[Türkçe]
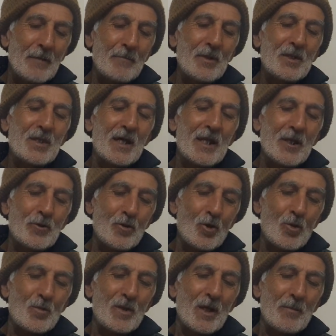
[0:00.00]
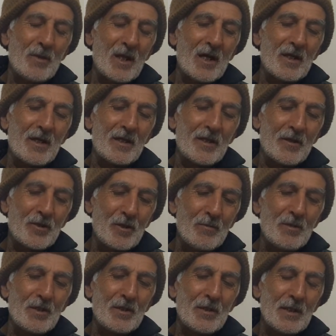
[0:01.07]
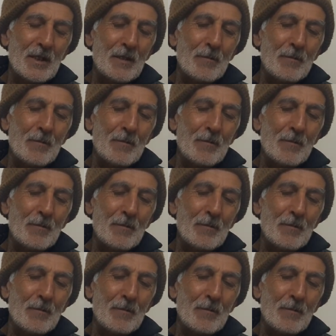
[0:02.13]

Bir tane yorumda bir arkadaşımız